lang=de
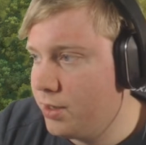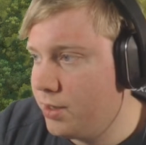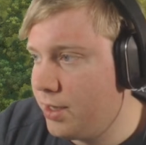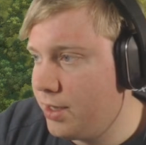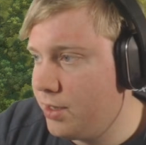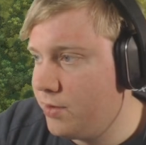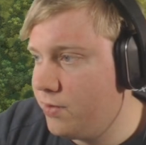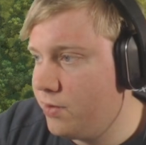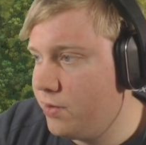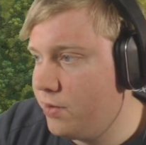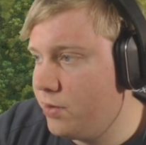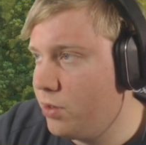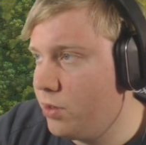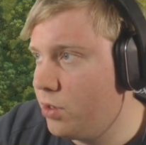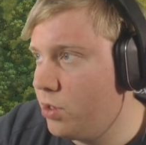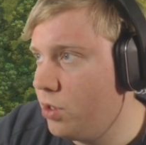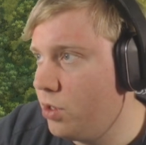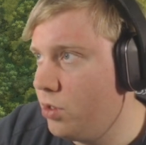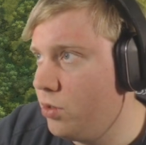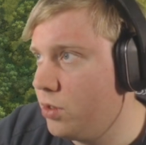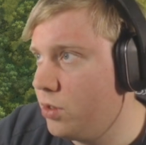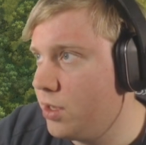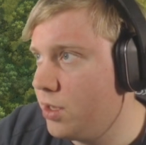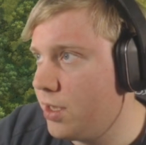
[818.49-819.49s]
Das heißt, wir
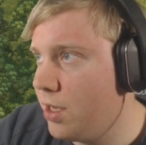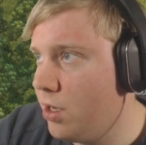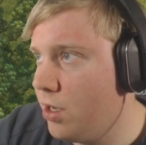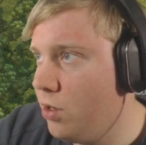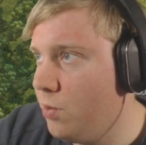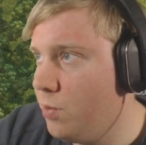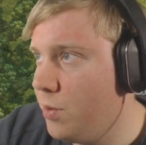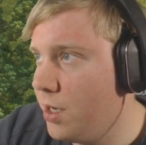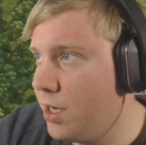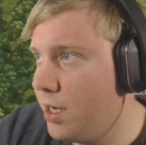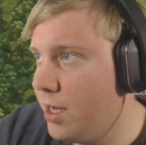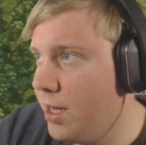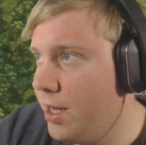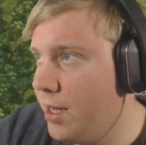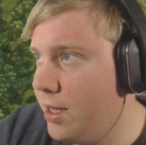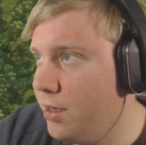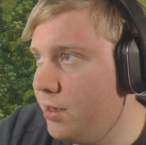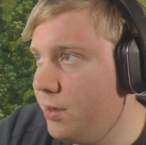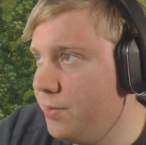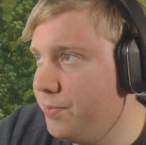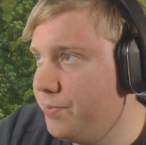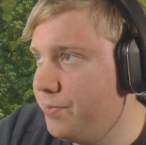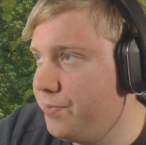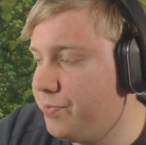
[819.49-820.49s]
gönnen uns das auch mal
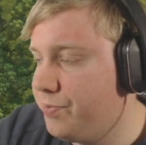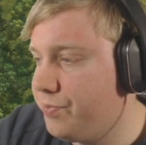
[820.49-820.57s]
gerade.